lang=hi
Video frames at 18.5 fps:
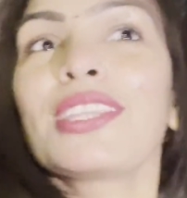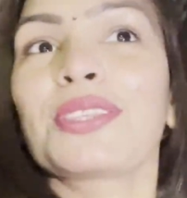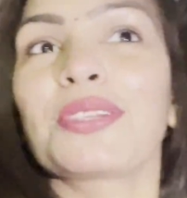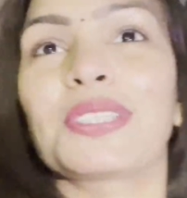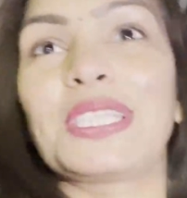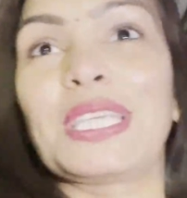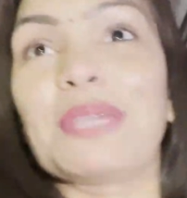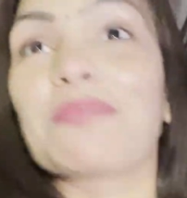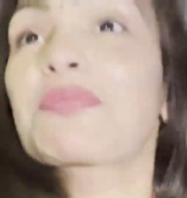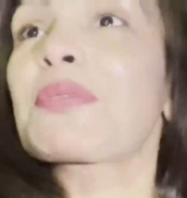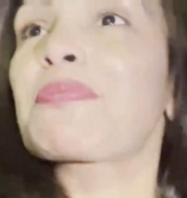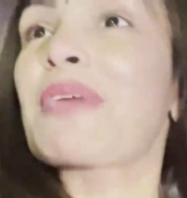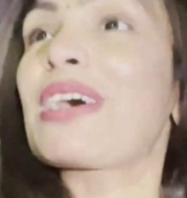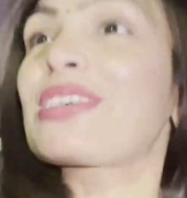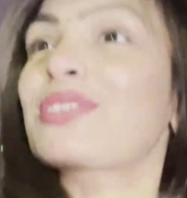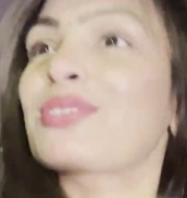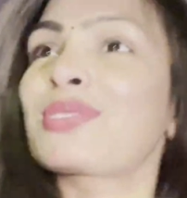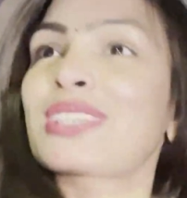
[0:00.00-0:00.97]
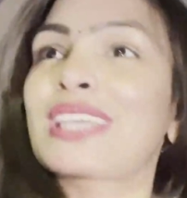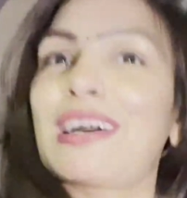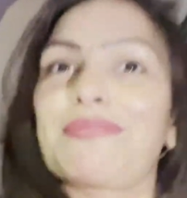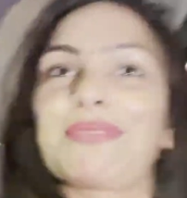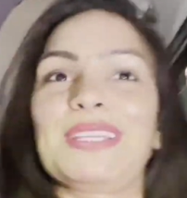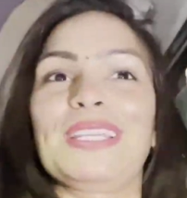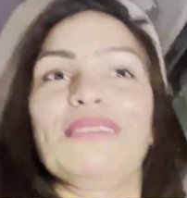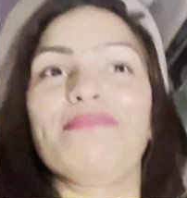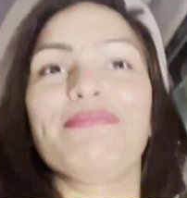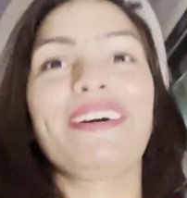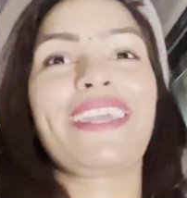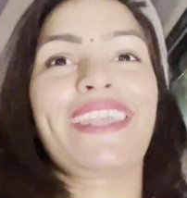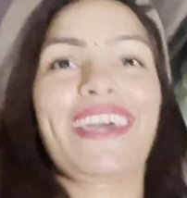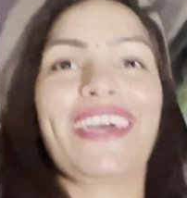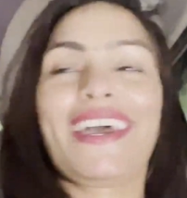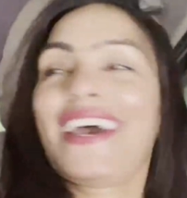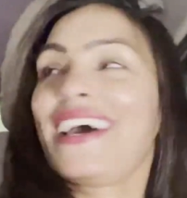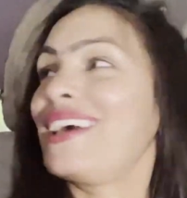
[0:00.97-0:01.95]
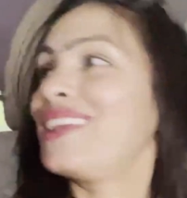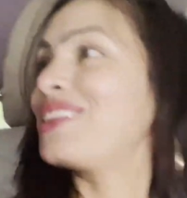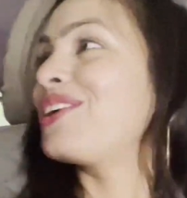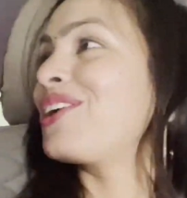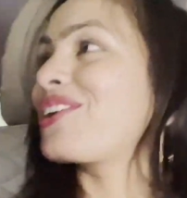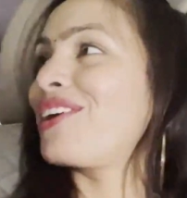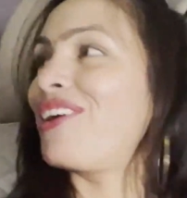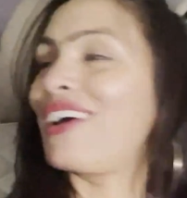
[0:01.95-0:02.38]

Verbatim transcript: तो दीप के पास उसका भी नंबर है तो